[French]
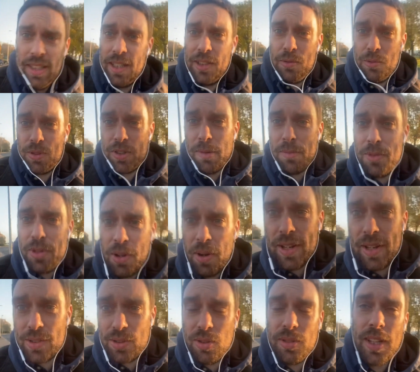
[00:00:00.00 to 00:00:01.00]
Nous sommes dans la
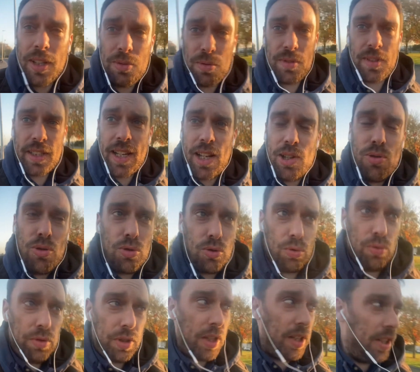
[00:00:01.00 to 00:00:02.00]
zone industrielle de
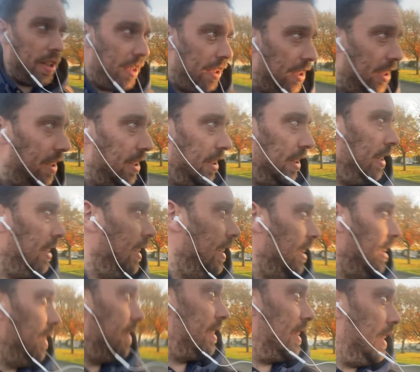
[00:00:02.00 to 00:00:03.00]
Touc.
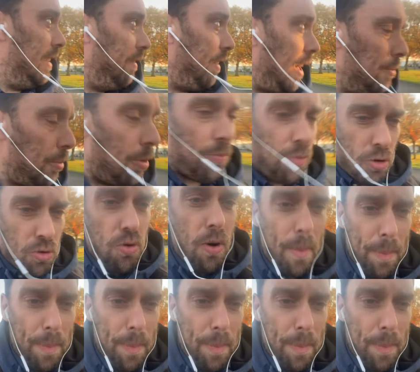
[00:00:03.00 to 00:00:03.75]
C'est vraiment mon coin